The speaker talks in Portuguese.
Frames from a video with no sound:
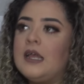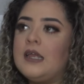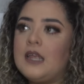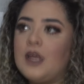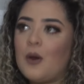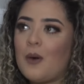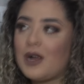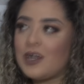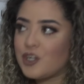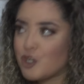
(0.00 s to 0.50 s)
E
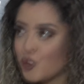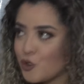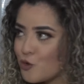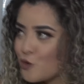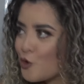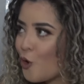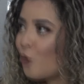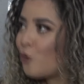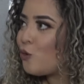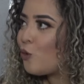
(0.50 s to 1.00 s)
eu acho que eu
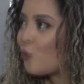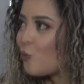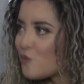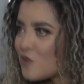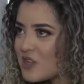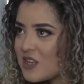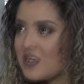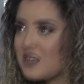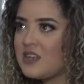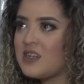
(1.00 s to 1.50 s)
só tô
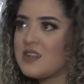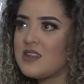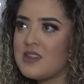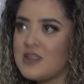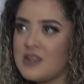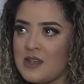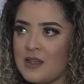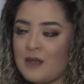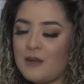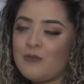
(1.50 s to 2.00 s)
conseguindo,
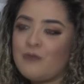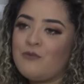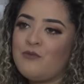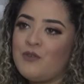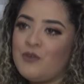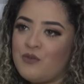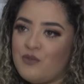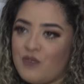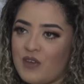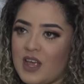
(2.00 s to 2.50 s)
assim,
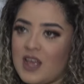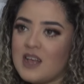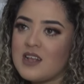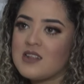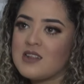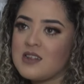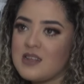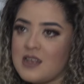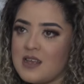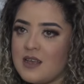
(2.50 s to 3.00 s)
viver
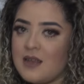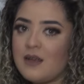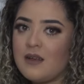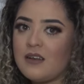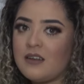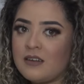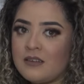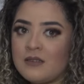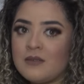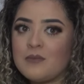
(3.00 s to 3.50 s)
assim
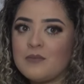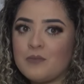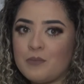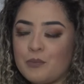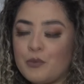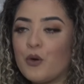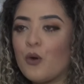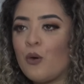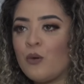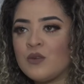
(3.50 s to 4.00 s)

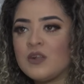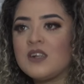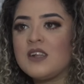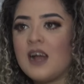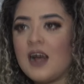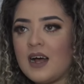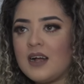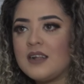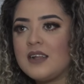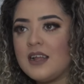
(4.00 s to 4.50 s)
por conta
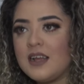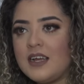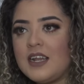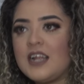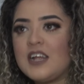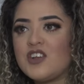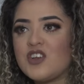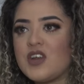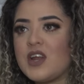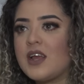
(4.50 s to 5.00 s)
da, da
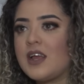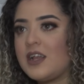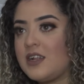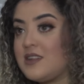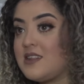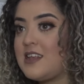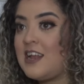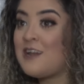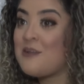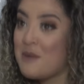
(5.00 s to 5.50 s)
igreja, né? Que a
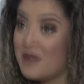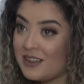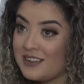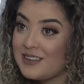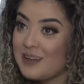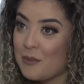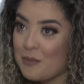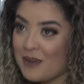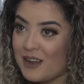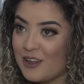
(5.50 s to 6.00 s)
gente se alimenta
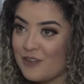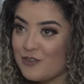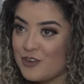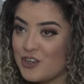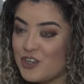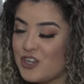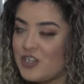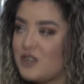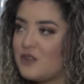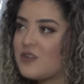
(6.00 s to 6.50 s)
da palavra
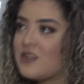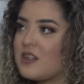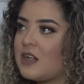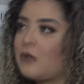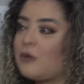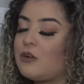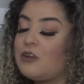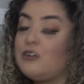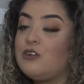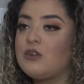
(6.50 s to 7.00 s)
de Deus, né?
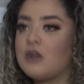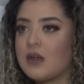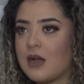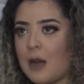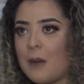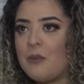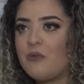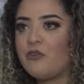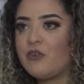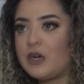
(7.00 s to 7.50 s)
Então a gente
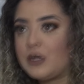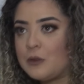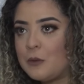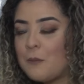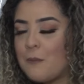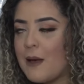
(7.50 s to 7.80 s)
acaba ficando